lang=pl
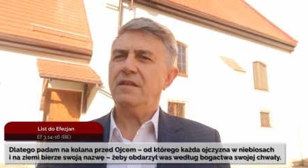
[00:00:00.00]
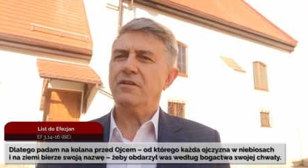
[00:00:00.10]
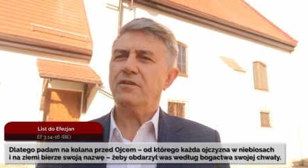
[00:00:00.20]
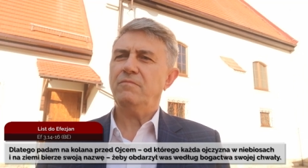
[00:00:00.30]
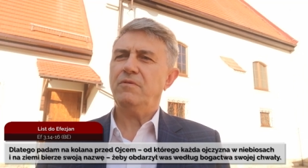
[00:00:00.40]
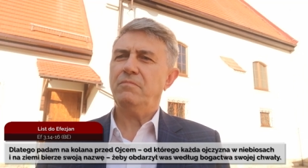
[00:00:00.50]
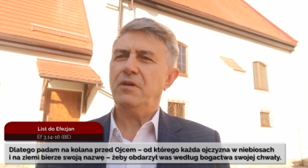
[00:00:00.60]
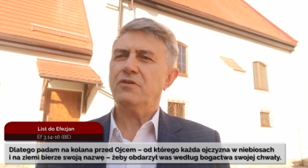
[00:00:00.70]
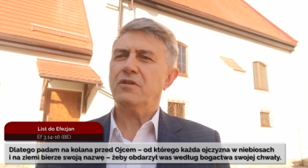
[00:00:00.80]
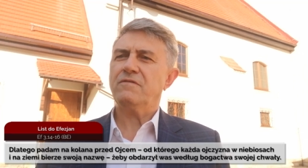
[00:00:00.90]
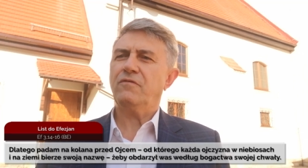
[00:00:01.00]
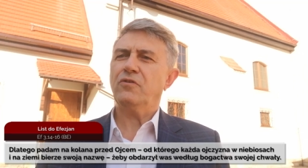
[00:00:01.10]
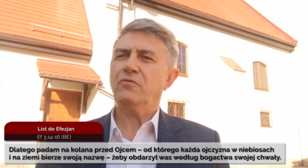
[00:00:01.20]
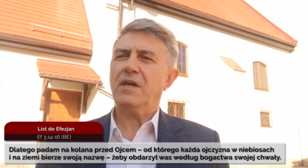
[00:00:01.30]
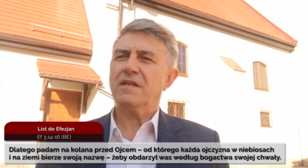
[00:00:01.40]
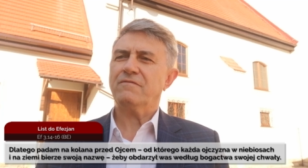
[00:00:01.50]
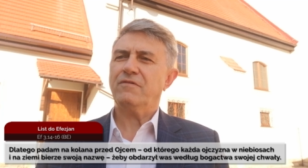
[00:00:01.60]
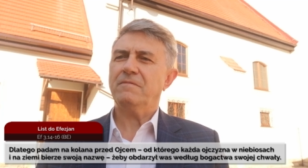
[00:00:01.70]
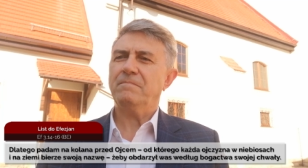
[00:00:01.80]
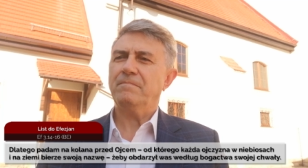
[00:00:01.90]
i na ziemi bierze swoją nazwę,